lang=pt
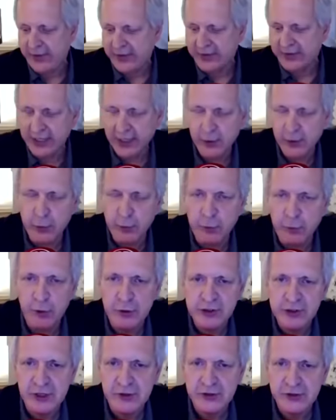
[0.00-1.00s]
Derrubou
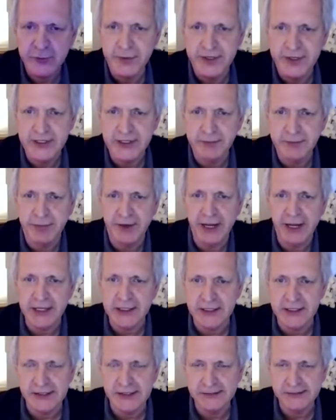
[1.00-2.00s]
já os principais,
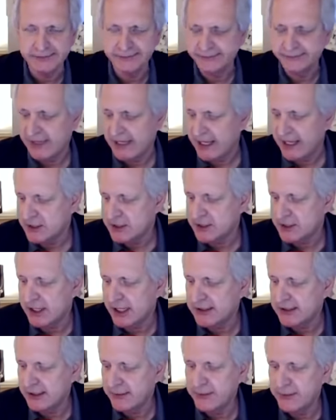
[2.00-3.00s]
né? Já
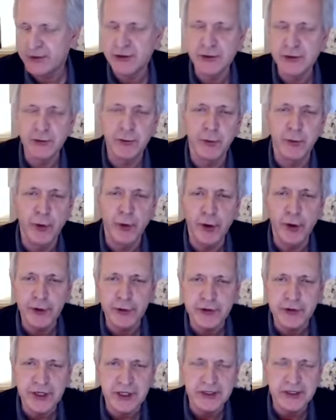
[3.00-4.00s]
demitiu o
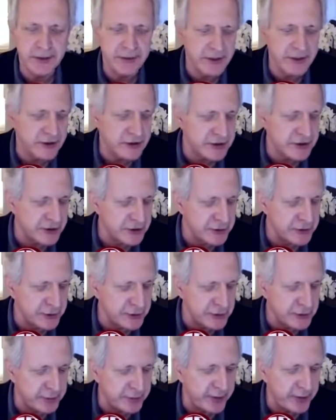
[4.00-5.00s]
Moro, já
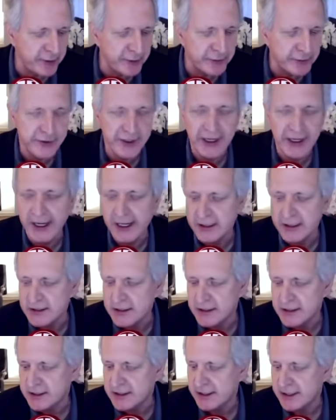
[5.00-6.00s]
demitiu o Paulo
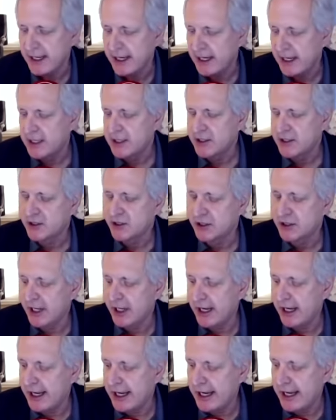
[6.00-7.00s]
Guedes,
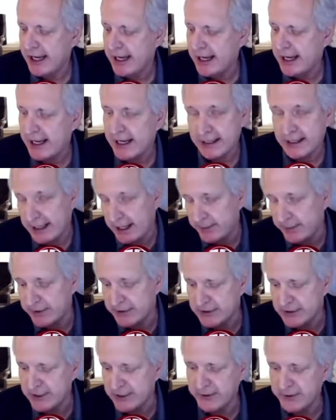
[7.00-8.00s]
já acaba
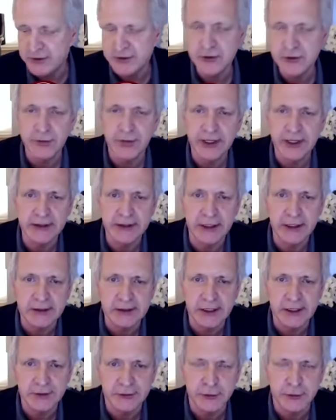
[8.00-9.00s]
de demitir o Mandetta
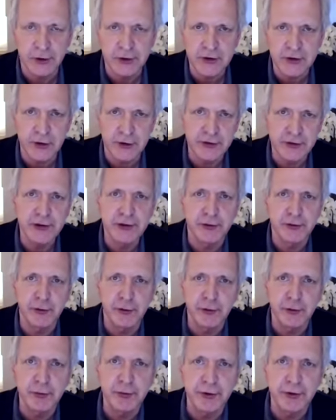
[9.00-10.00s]
e todos
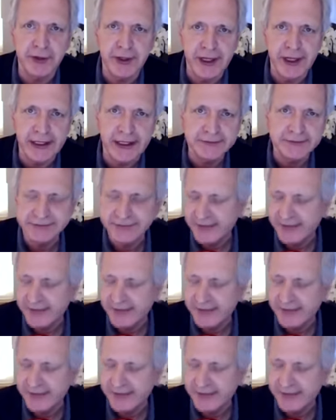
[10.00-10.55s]
continuam por lá